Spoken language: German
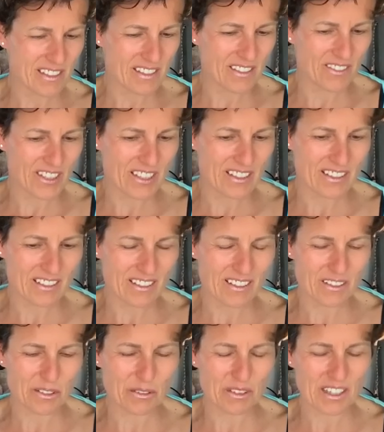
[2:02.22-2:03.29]
also wirklich
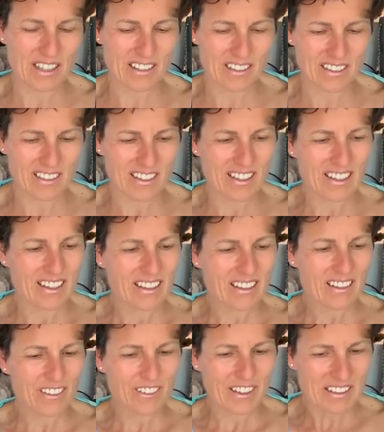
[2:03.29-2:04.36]
regionale
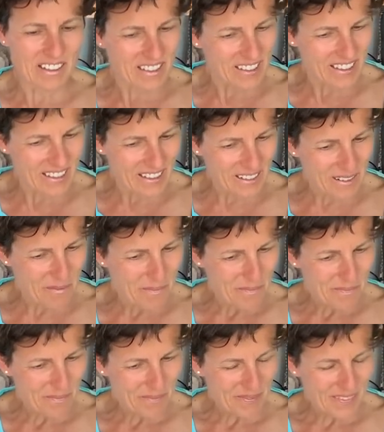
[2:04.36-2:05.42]
Qualität.
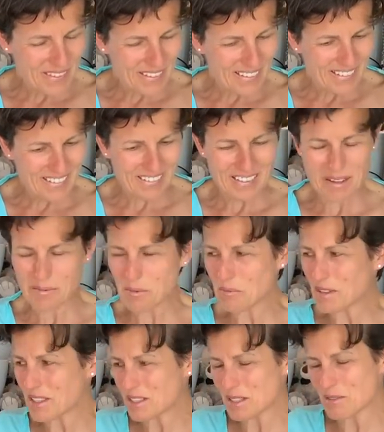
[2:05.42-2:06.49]
Ich habe im
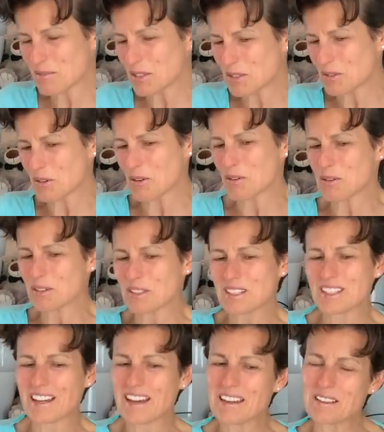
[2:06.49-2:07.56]
letzten Video auch
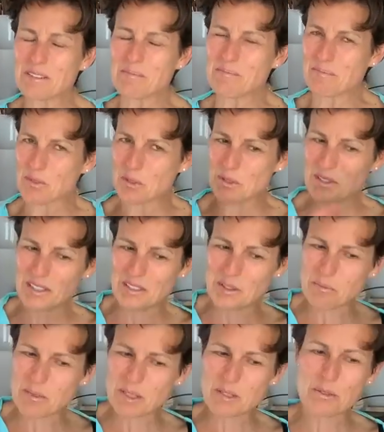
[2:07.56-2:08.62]
gezeigt, könnt ihr ja
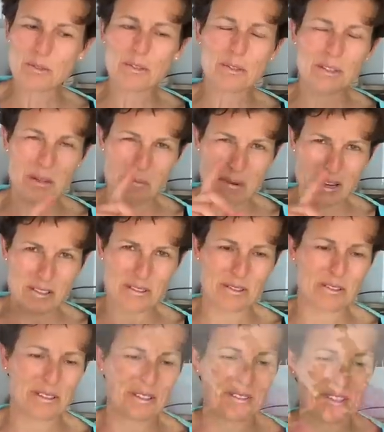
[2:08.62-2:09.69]
nochmal zurück, da mache ich euch den